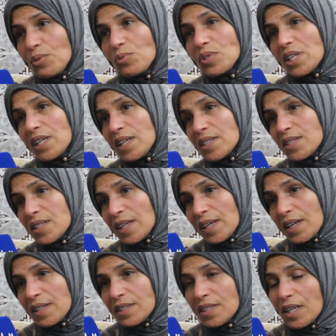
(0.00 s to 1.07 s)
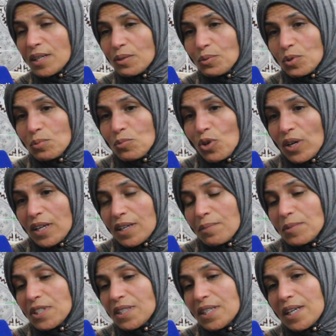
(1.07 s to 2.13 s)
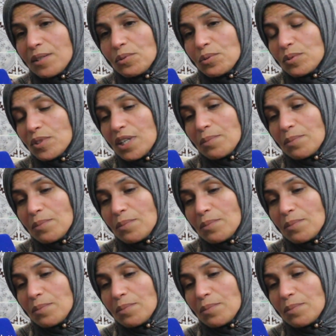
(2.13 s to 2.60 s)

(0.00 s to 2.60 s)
وتا الأصدقاء ديالو والمقربين ديالو